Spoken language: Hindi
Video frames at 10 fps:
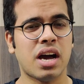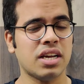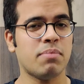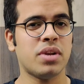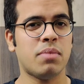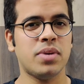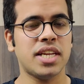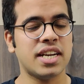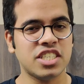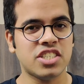ना के
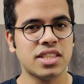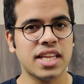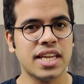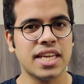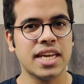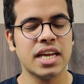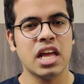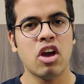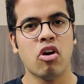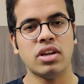बराबर ही एडिशन दे रही है
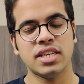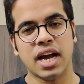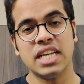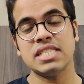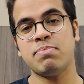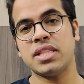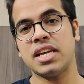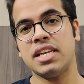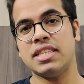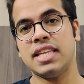और यहाँ से
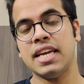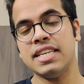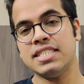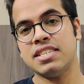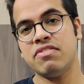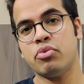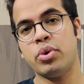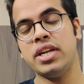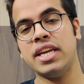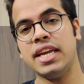पता लगता है कि सिर्फ
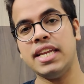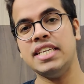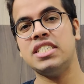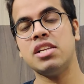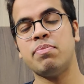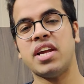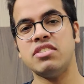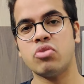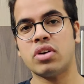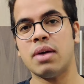क्विड की इनिशियल
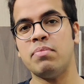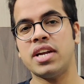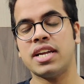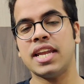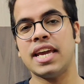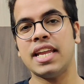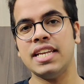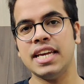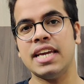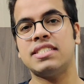प्राइस को कम रखने के
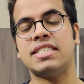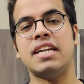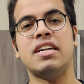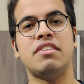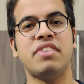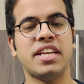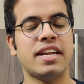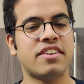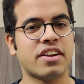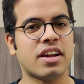लिए स्टैंडर्ड
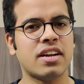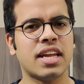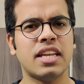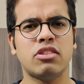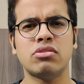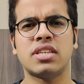वेरियंट रखा गया नहीं तो